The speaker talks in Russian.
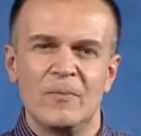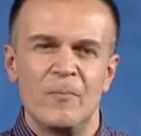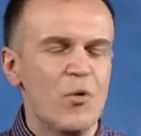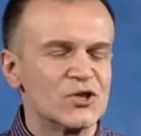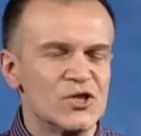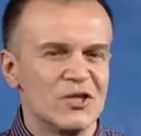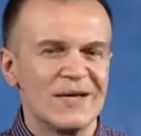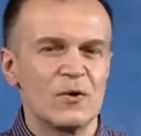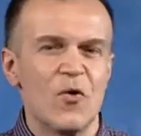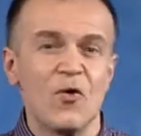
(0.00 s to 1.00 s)
Божий
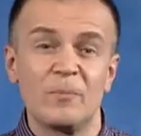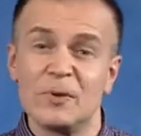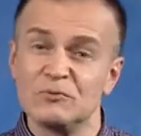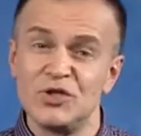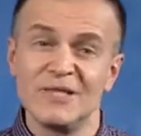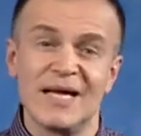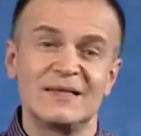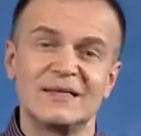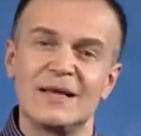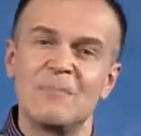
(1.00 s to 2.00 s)
человек, он получил
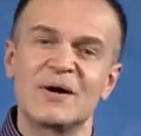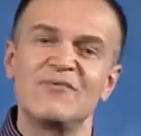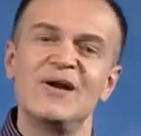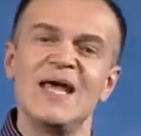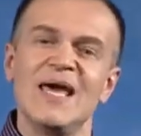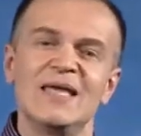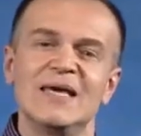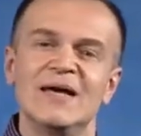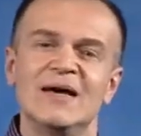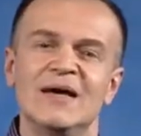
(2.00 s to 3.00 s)
это
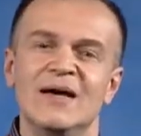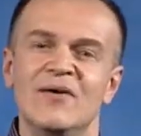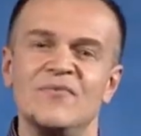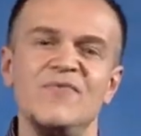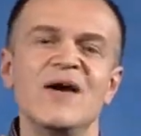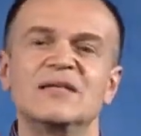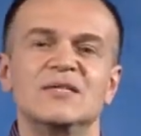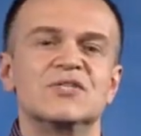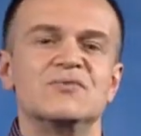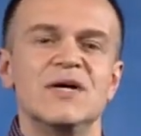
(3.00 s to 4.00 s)
направление,
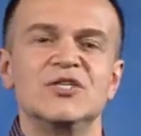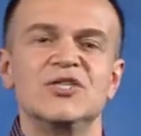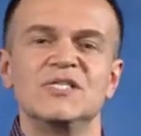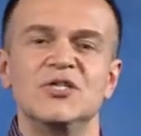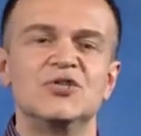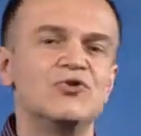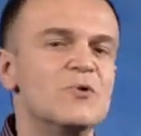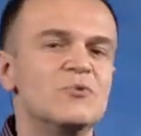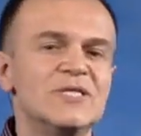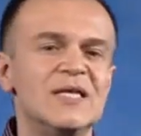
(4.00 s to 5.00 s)
вектор своей жизни, что
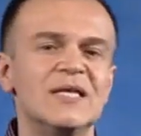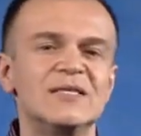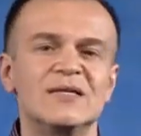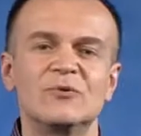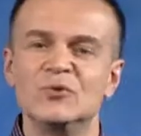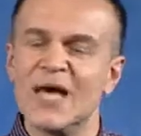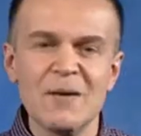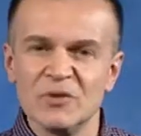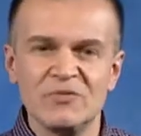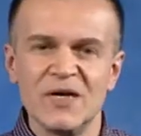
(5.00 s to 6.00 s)
ему делать, куда
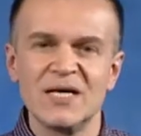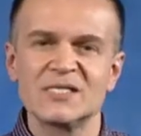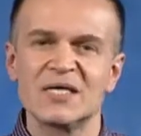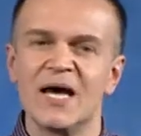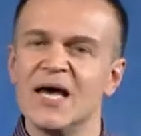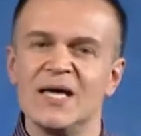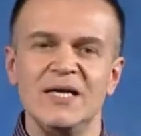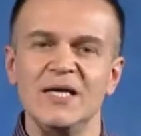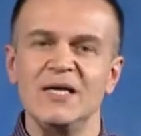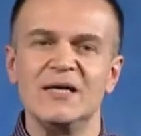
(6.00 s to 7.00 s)
ему двигаться
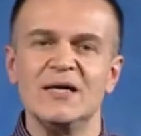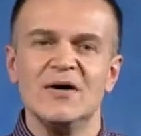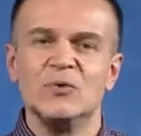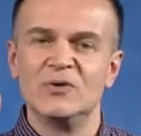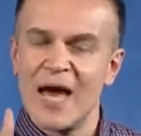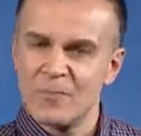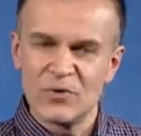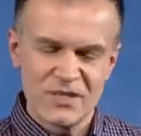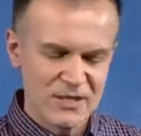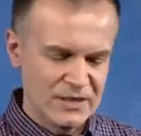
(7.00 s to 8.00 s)
и куда
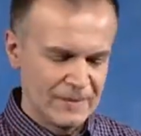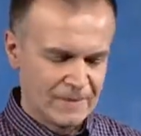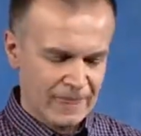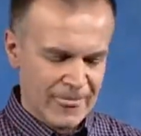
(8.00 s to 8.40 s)
ему идти.